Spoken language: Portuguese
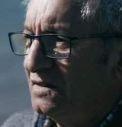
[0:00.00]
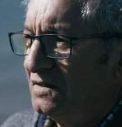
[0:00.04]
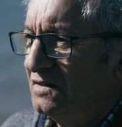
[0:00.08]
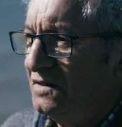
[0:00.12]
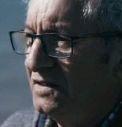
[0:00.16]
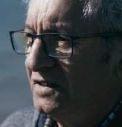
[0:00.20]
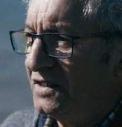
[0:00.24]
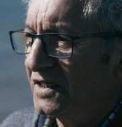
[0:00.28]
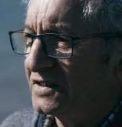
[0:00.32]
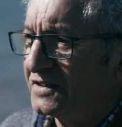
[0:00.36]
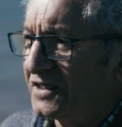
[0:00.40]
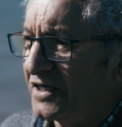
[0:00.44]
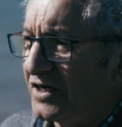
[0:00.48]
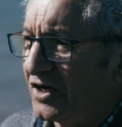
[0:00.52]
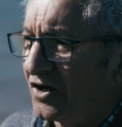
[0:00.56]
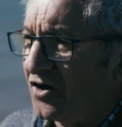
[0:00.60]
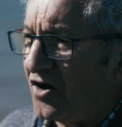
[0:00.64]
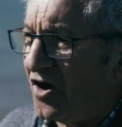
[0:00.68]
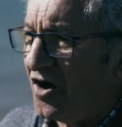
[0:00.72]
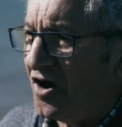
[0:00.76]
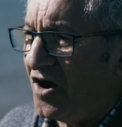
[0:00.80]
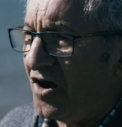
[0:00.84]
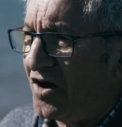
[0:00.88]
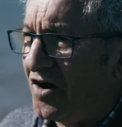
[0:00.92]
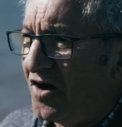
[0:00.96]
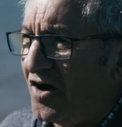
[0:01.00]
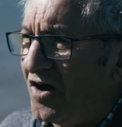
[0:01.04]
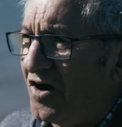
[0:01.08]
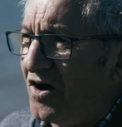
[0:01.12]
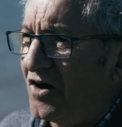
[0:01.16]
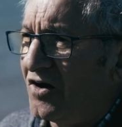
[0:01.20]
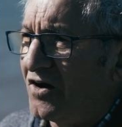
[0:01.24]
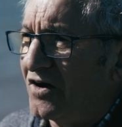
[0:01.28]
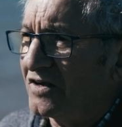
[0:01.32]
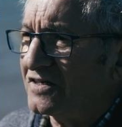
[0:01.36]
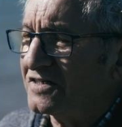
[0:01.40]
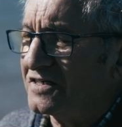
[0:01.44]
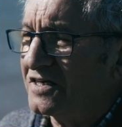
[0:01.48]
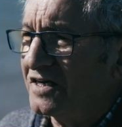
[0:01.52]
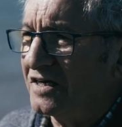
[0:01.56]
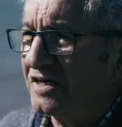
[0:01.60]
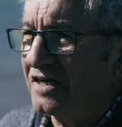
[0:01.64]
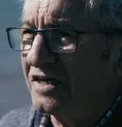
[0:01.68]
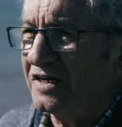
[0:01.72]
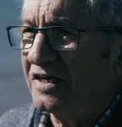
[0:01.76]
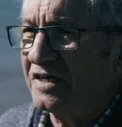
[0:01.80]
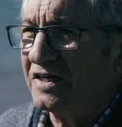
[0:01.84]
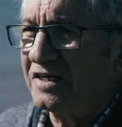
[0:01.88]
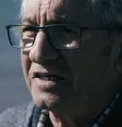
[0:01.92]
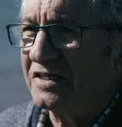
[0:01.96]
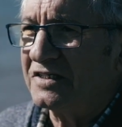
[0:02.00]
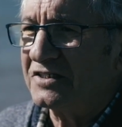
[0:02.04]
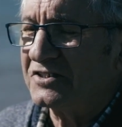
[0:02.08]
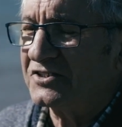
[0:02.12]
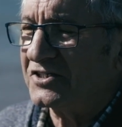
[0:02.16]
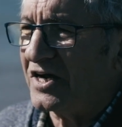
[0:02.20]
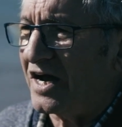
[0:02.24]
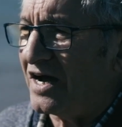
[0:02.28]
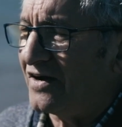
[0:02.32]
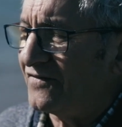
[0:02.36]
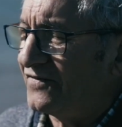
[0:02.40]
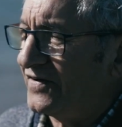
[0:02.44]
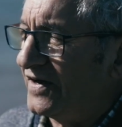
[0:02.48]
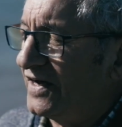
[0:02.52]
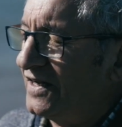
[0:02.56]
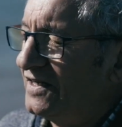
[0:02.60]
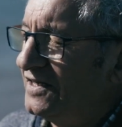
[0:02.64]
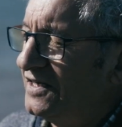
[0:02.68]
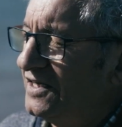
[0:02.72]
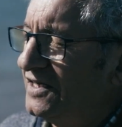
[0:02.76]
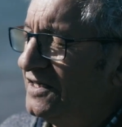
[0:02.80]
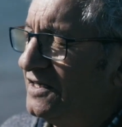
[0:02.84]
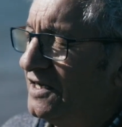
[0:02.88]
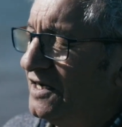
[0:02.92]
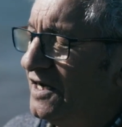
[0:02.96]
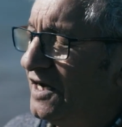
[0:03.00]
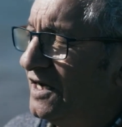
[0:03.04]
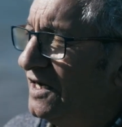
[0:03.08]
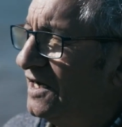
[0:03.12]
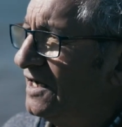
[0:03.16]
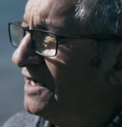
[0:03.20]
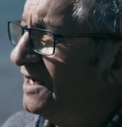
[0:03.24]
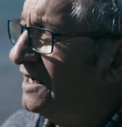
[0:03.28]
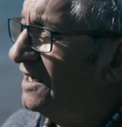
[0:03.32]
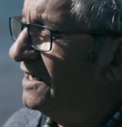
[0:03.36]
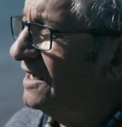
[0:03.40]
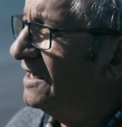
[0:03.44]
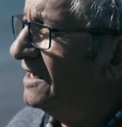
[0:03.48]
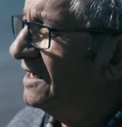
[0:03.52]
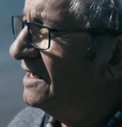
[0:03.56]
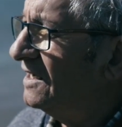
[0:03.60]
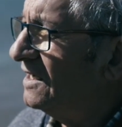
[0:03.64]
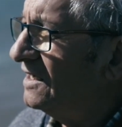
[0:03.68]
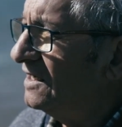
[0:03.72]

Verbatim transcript: E a Rosa, já velhinha,